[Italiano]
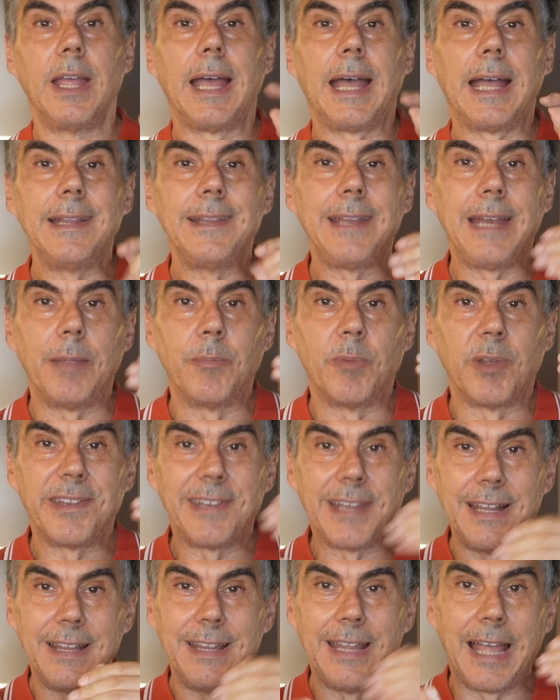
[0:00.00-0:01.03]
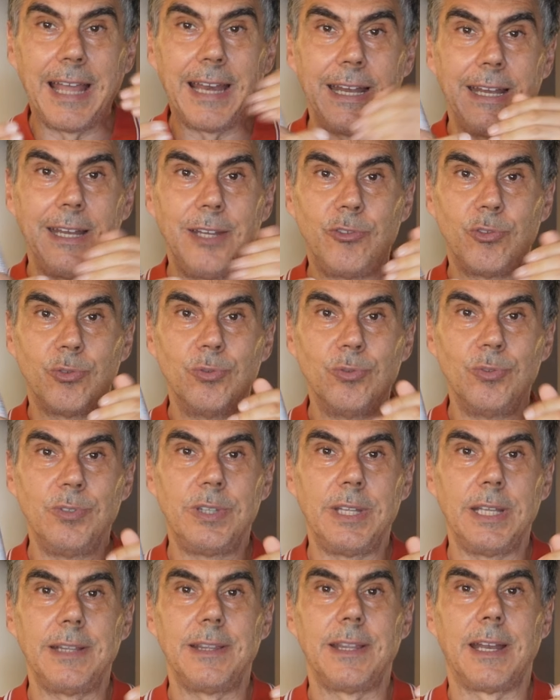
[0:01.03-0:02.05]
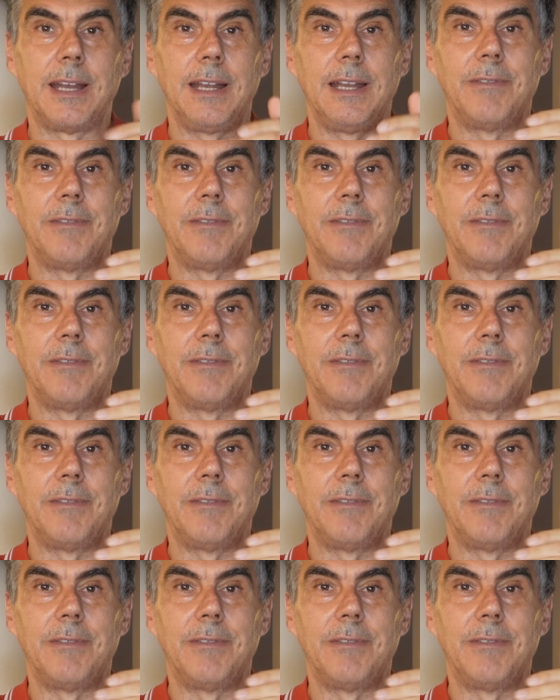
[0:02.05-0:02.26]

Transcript: andremo a saldare le giunte tra